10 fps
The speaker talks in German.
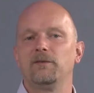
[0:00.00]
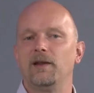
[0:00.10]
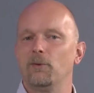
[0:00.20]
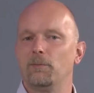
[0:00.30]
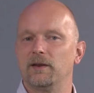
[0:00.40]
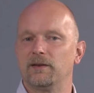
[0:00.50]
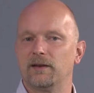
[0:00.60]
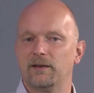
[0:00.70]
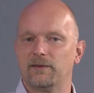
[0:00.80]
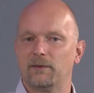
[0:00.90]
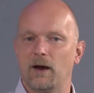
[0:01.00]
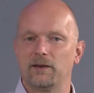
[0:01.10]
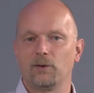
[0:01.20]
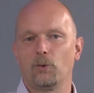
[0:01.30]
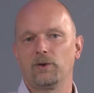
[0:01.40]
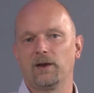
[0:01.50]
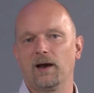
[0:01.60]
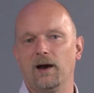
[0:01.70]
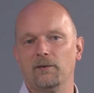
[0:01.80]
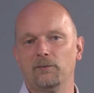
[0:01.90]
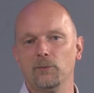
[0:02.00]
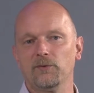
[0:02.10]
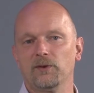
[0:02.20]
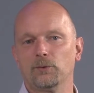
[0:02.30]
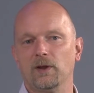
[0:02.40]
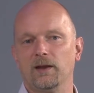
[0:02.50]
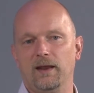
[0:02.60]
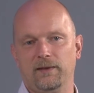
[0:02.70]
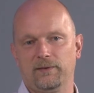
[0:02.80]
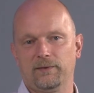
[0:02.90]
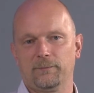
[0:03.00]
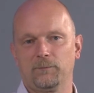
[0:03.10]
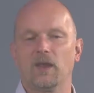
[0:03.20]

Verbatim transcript: Development Kit Sematic OTK 1500S